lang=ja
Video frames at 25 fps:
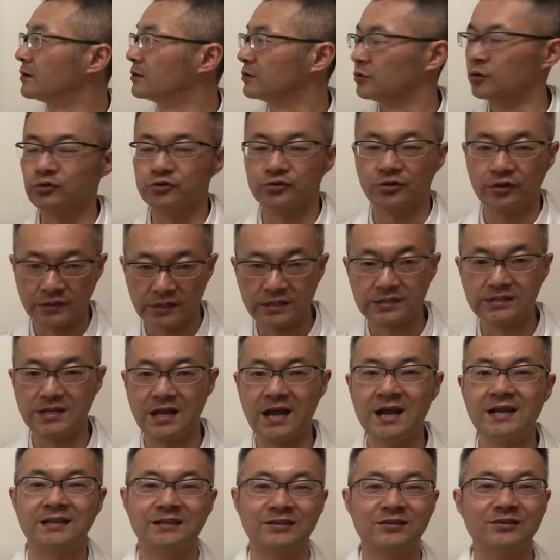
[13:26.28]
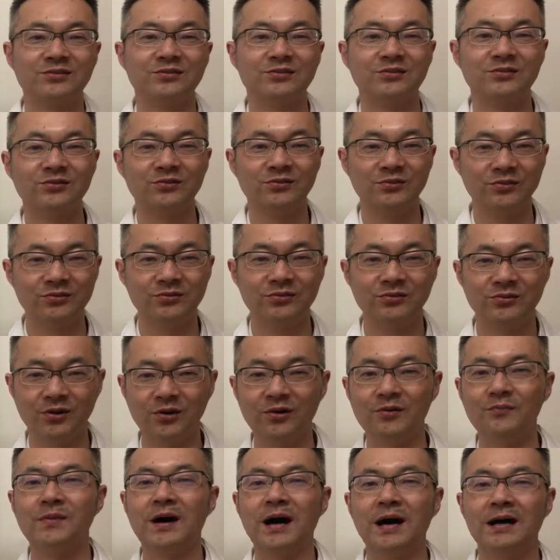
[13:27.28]
養生ね生理痛
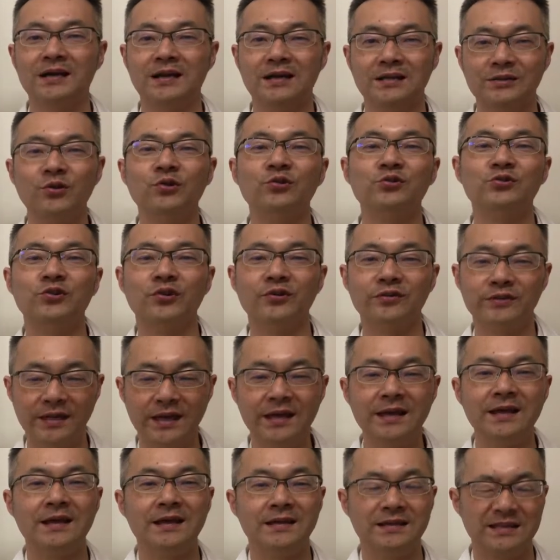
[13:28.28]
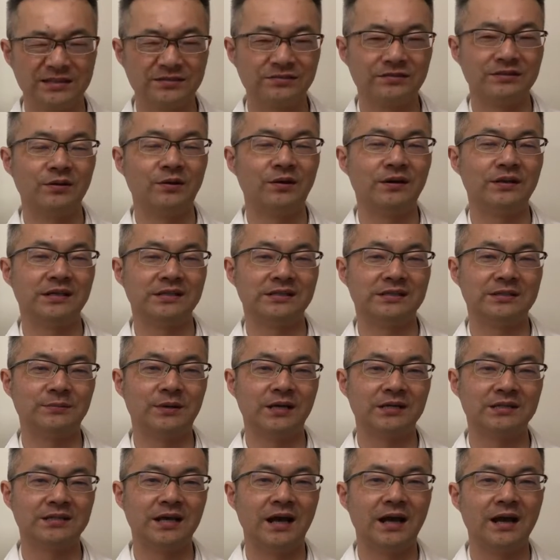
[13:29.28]
と、まあ、養生ねについてお話しし
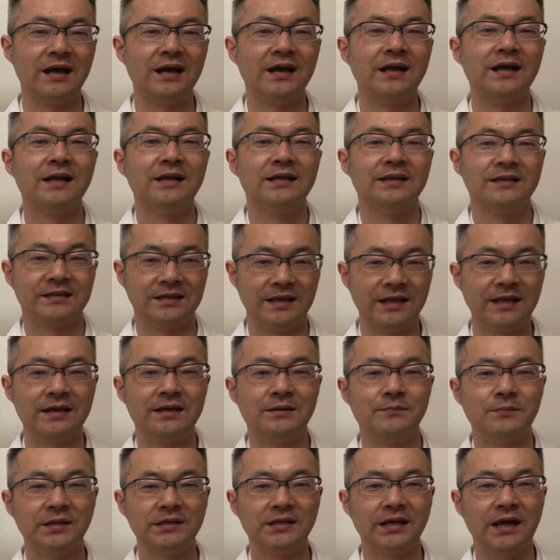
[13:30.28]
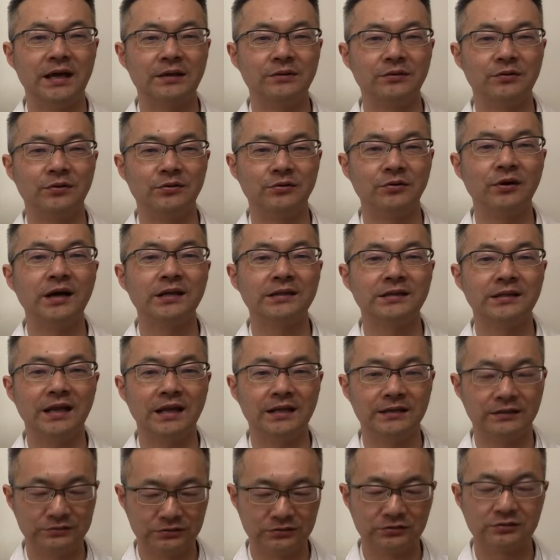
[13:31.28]
ましたねまたあのよかった
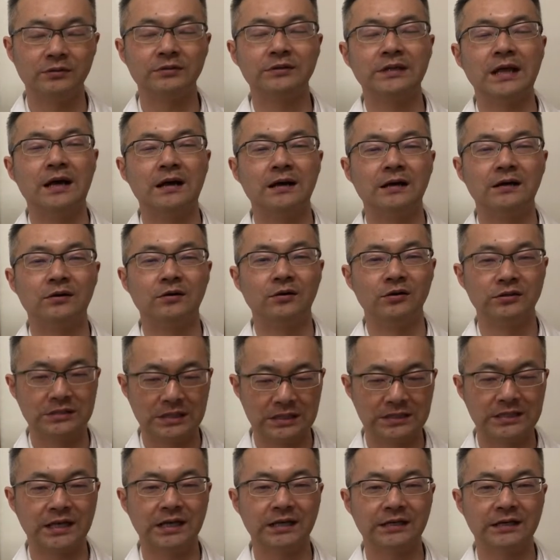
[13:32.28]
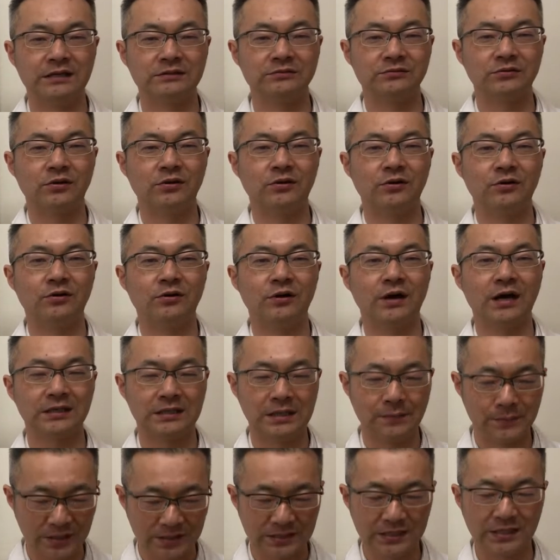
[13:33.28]
らグッドボタン押していただけると
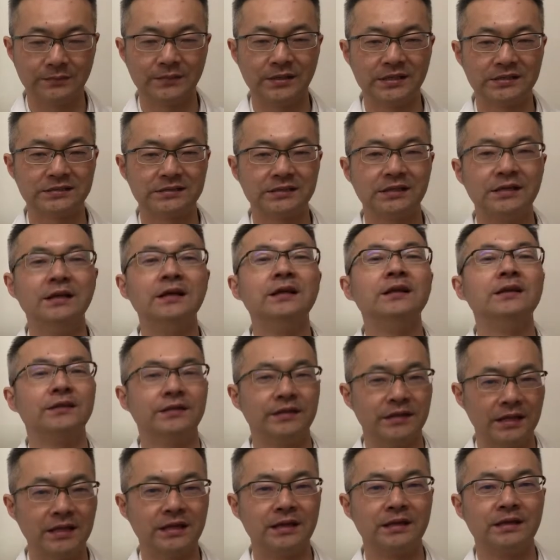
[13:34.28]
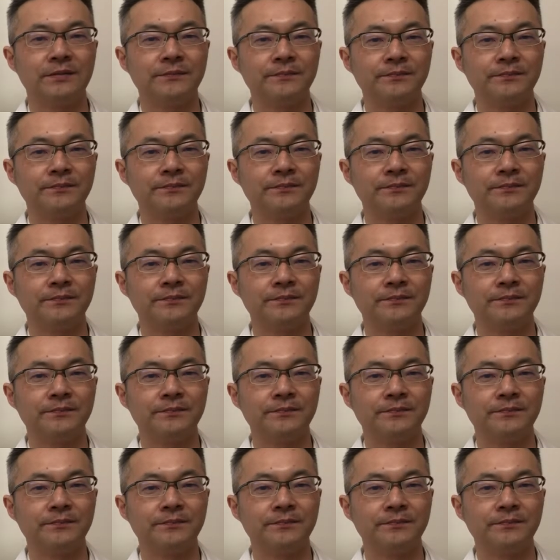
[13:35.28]
励みになりますね